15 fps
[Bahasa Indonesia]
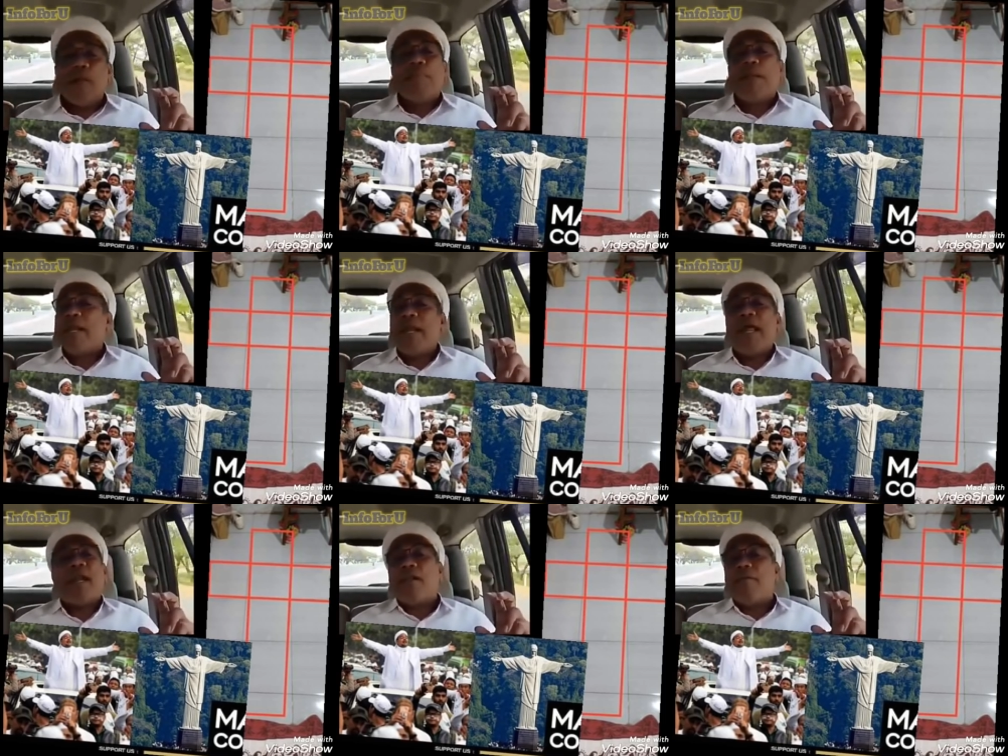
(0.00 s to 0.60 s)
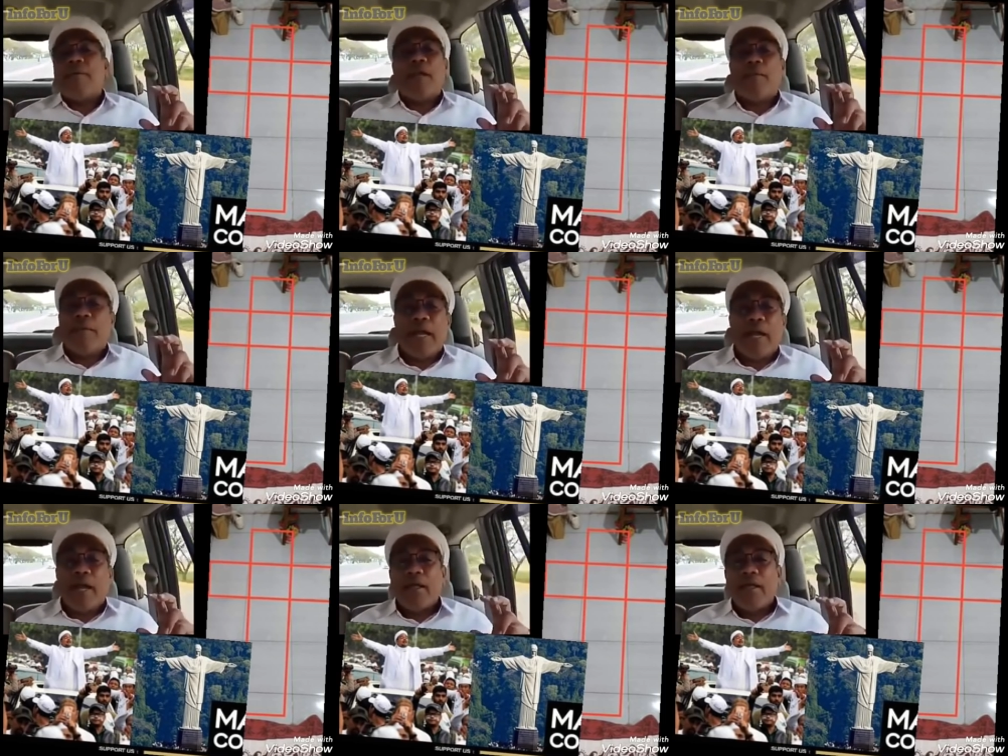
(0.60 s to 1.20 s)
beredar di
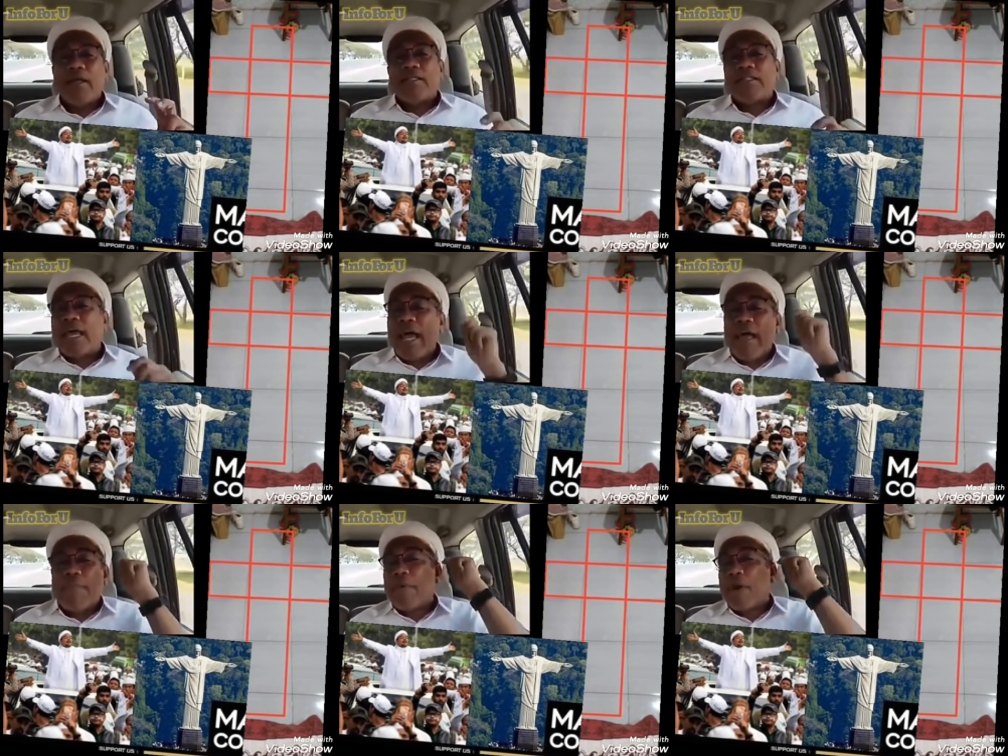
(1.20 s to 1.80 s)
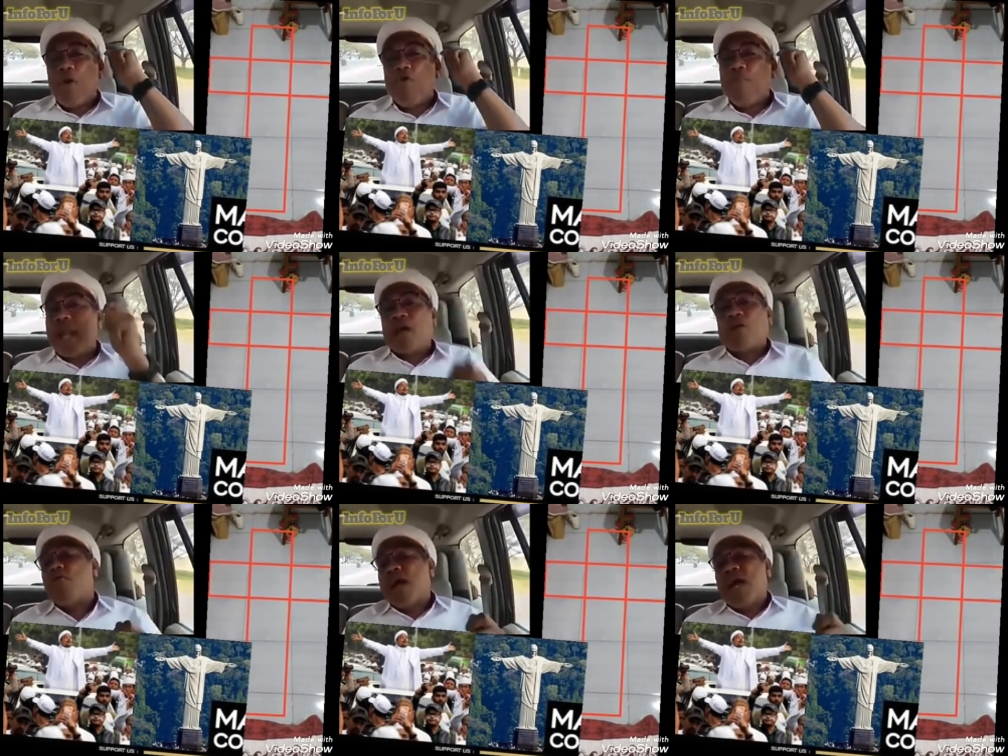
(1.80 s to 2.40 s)
mana-mana. Saya perlu
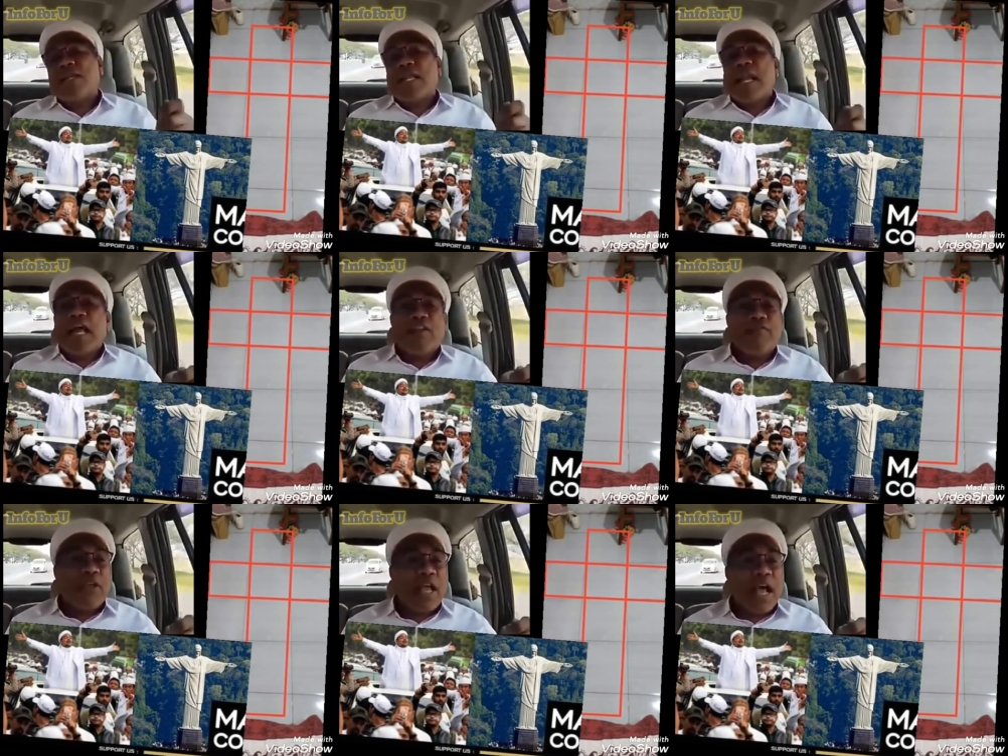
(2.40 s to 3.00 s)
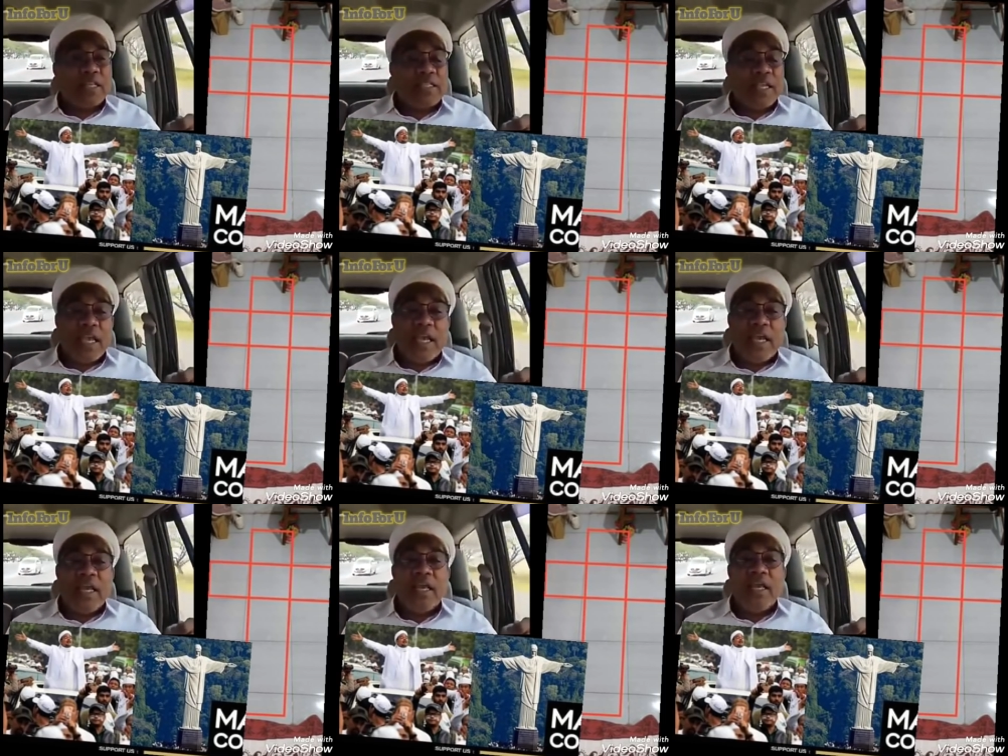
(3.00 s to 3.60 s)
melakukan klarifikasi
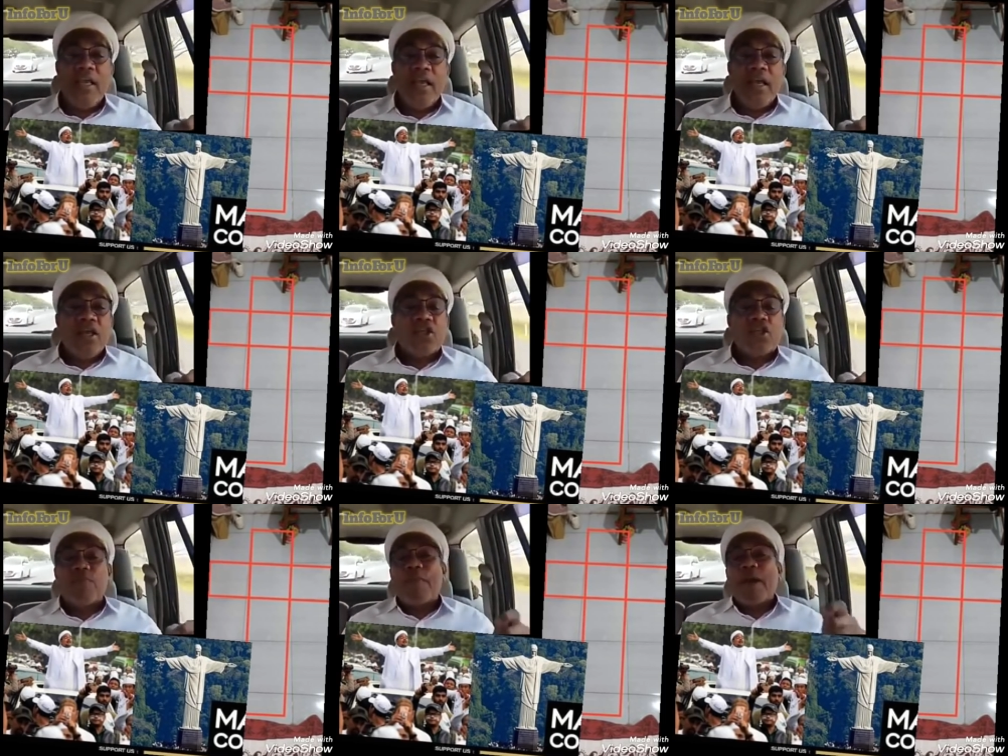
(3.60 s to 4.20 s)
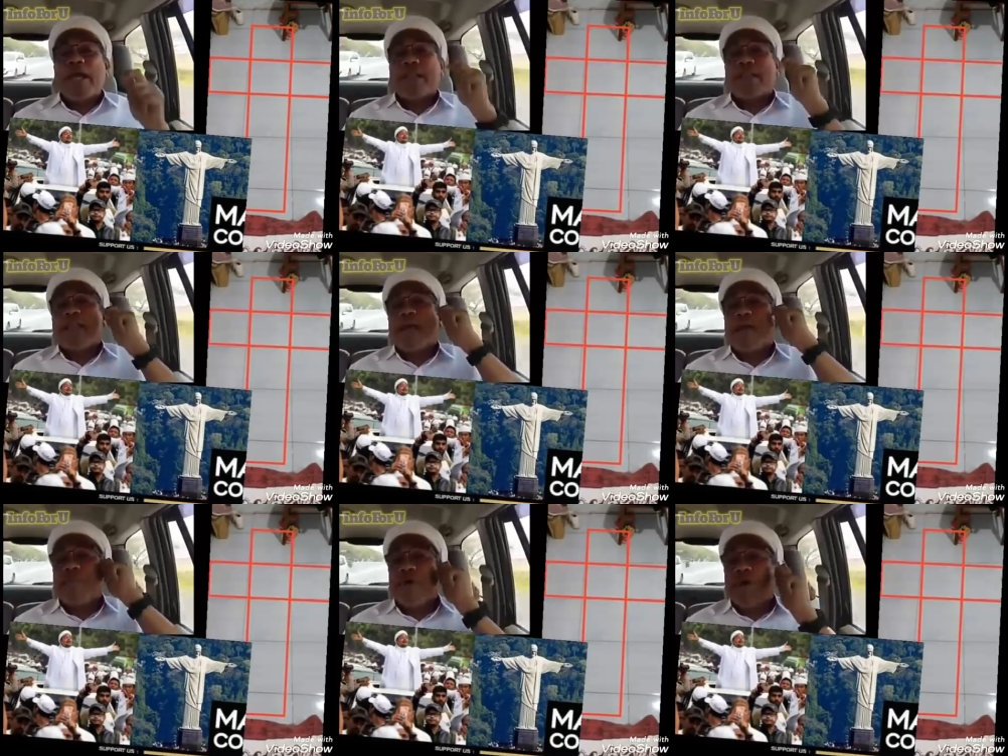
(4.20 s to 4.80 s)
ini supaya
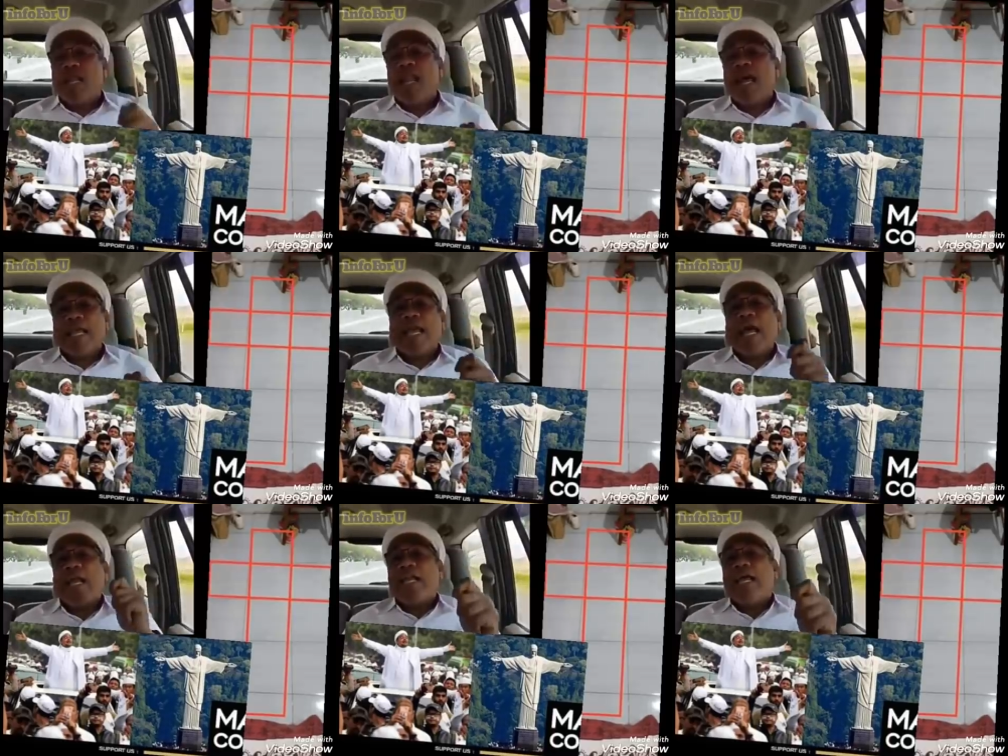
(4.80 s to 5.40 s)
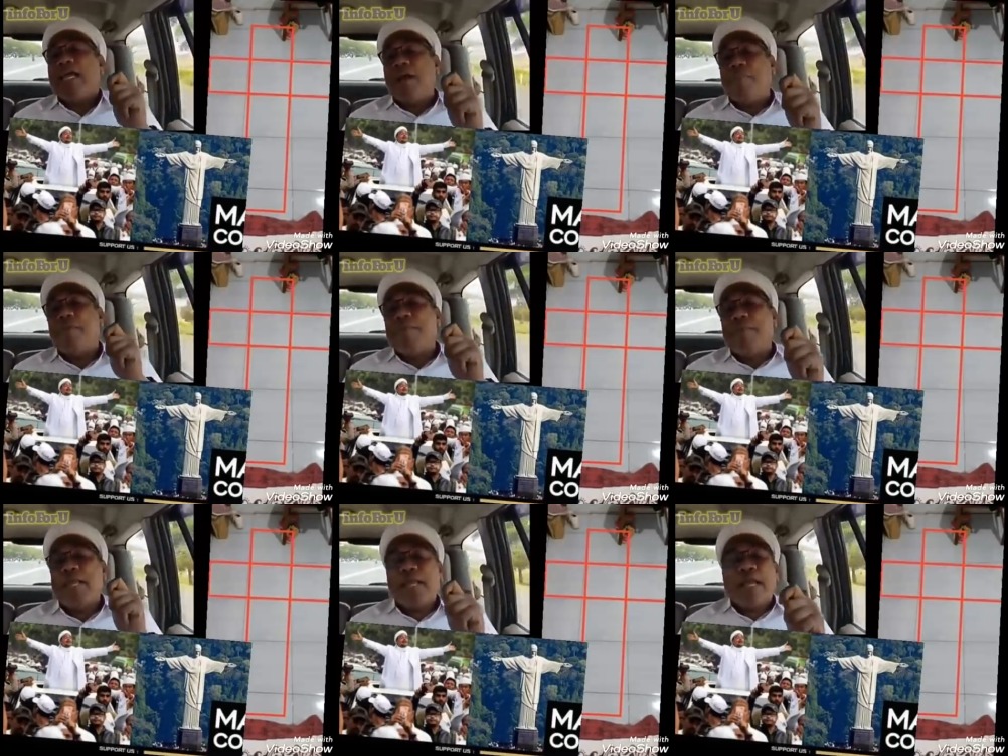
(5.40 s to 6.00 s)
tidak boleh lagi ada yang
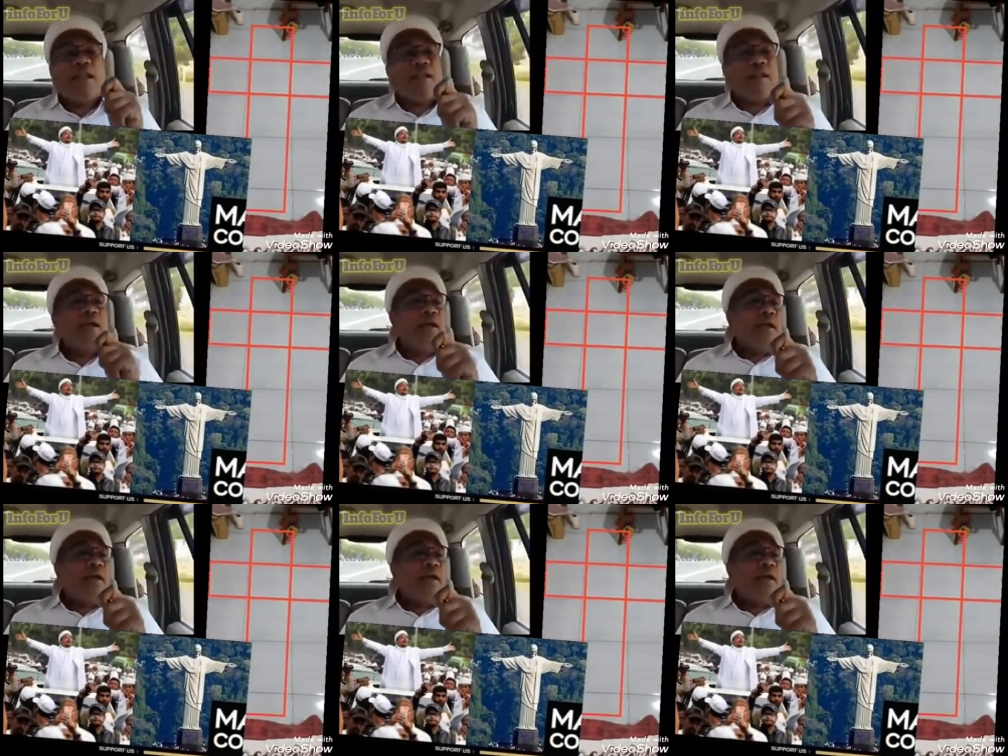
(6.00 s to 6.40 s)
memberikan